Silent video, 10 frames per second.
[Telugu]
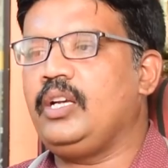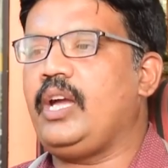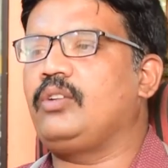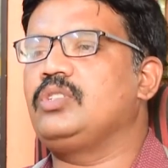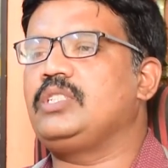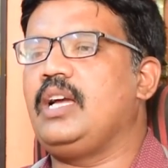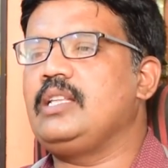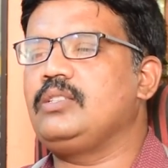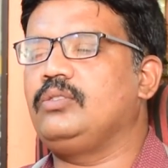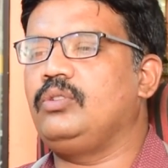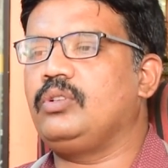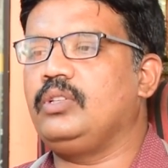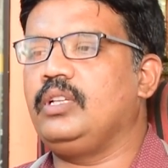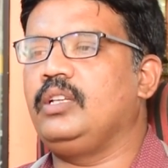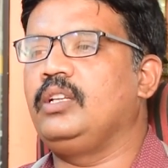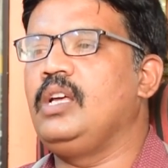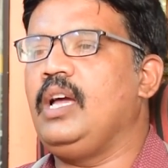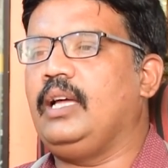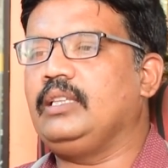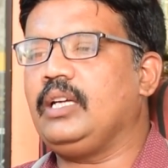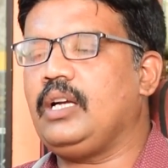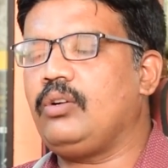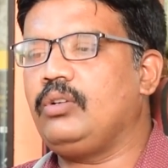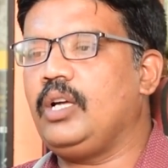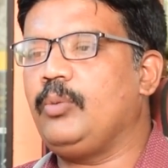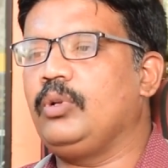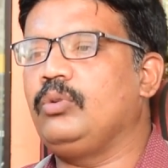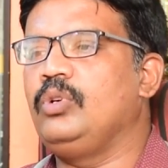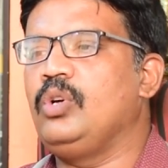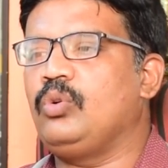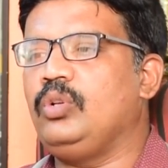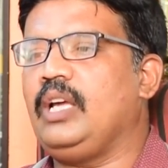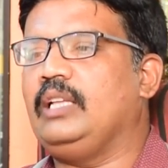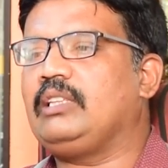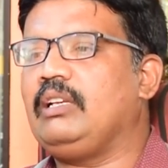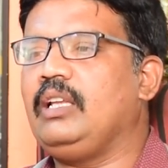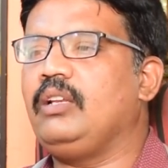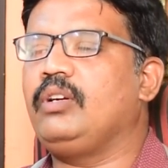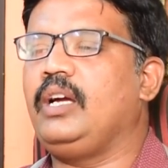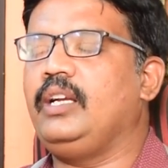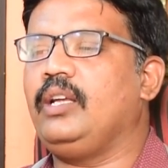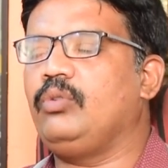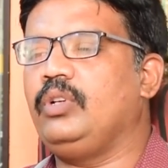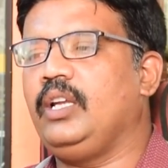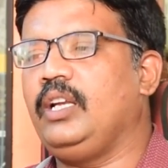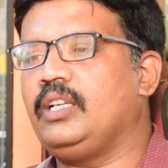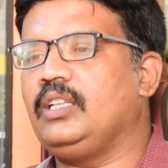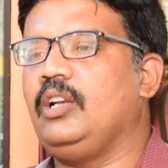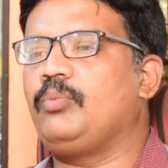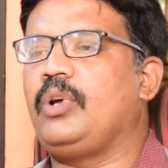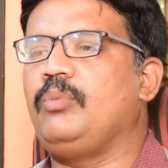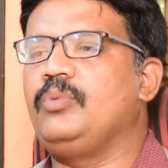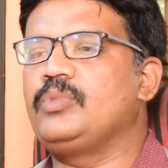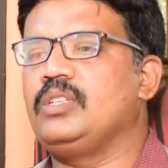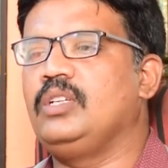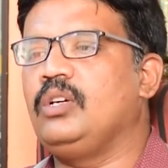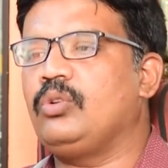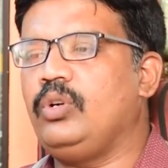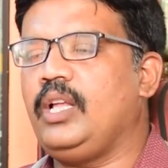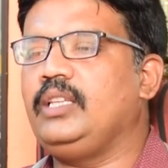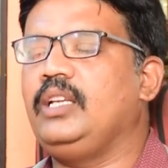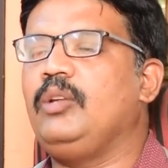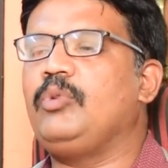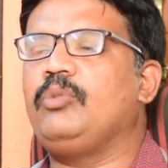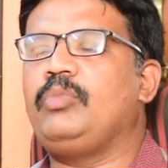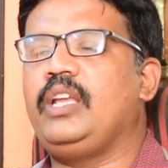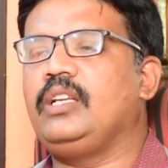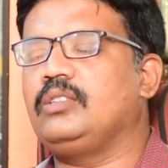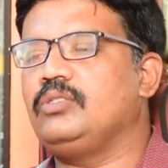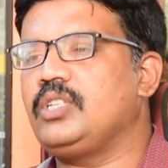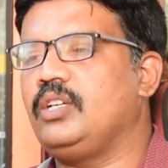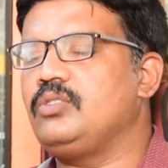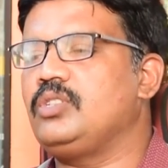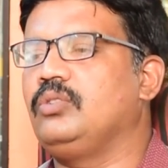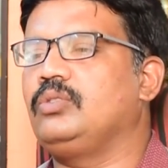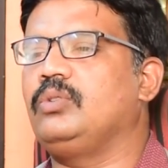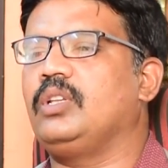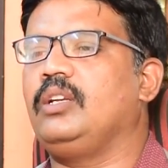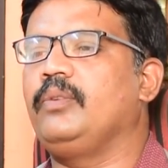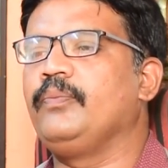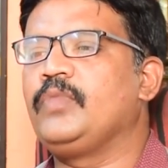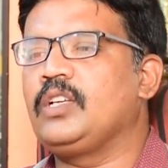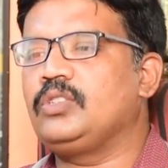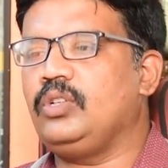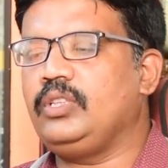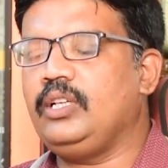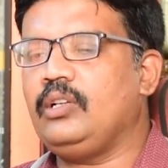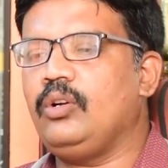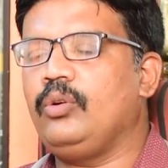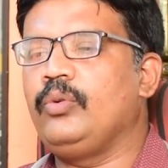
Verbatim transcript: డయాగ్నోస్ చేయాల్సింది ఉంటుందండి అంతేకాకుండా మనం కొన్ని అంతర్లీనంగా అంటే కొన్ని ఇంటర్నల్ ప్రాబ్లమ్స్ కూడా దీన్ని మనం బహిర్గతం చేయడం జరుగుతుంటుందండి సో దీంట్లో